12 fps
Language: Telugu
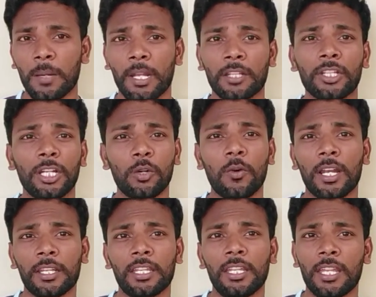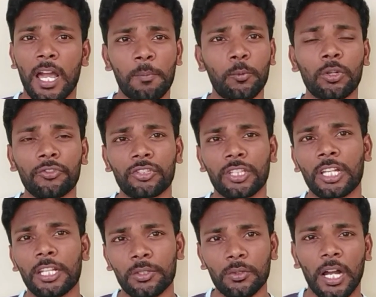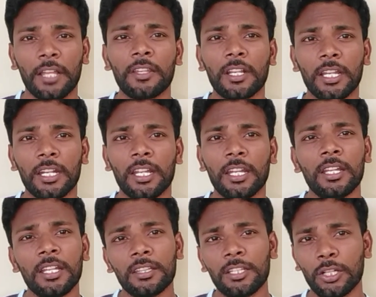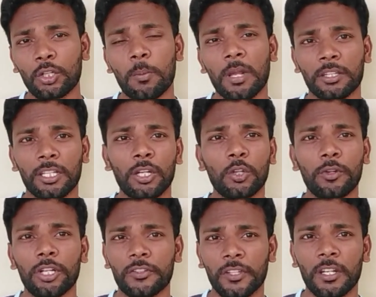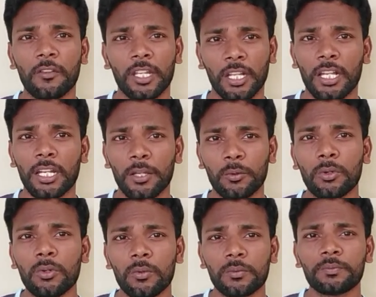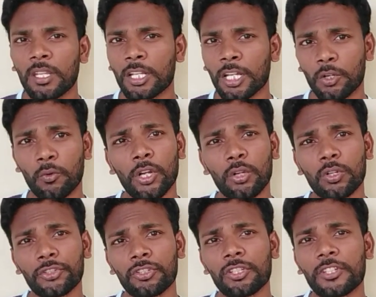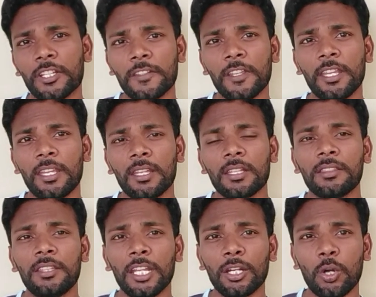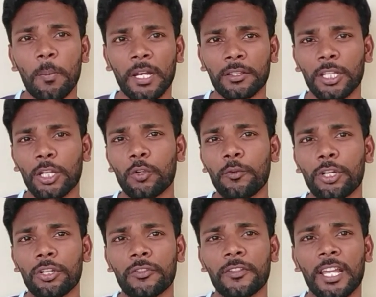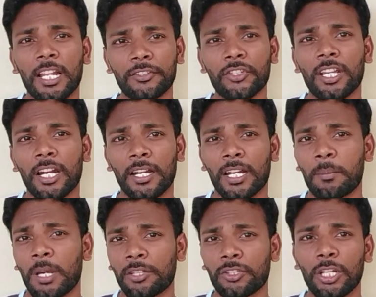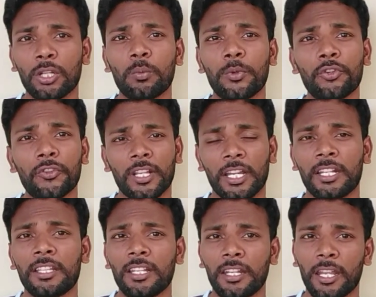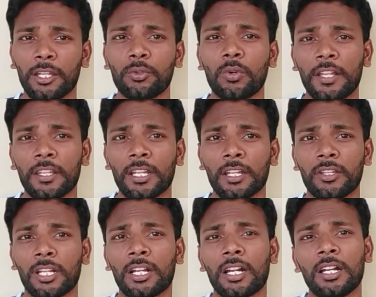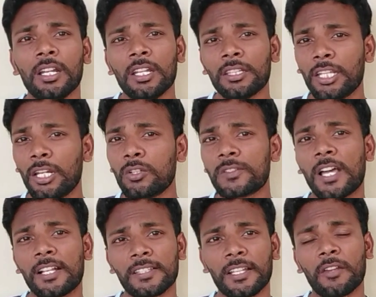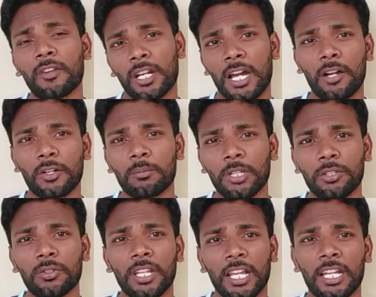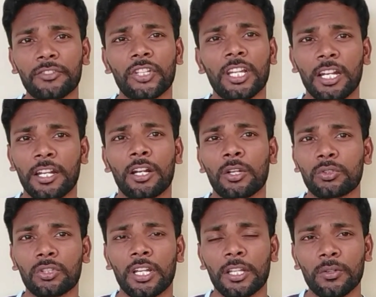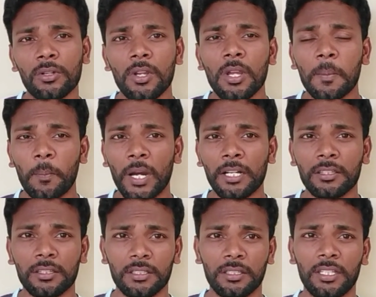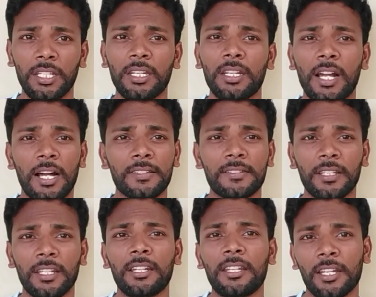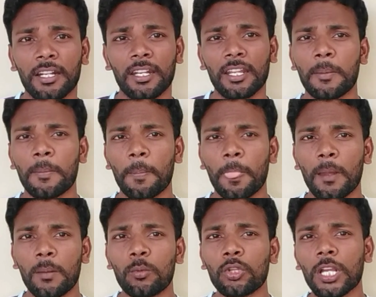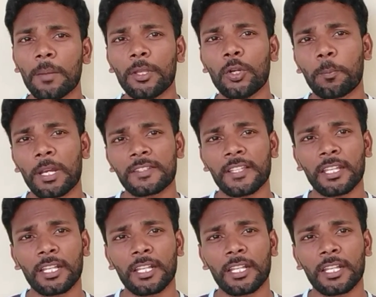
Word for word: ఇంకా మన తెలుగు వాళ్ళకి ఈ యాప్ గురించి తెలియదు అందుకనే దీంట్లో మన తెలుగు వీడియోస్ అనేవి ఇంకా లేవు ఇక రెండో క్వశ్చన్ వచ్చేసి దీనిలో మన తెలుగు వీడియోస్ ఎలా చేయాలన్నా మన తెలుగు మ్యూజిక్ అనేది లేదు అదేవిధంగా తెలుగు సాంగ్స్ అనేవి రావడం లేదు ఎలా చేయాలని అడుగుతున్నారు బట్ దీనికి ఆన్సర్ ఏంటి అంటే ముందుగా మీరు ప్లస్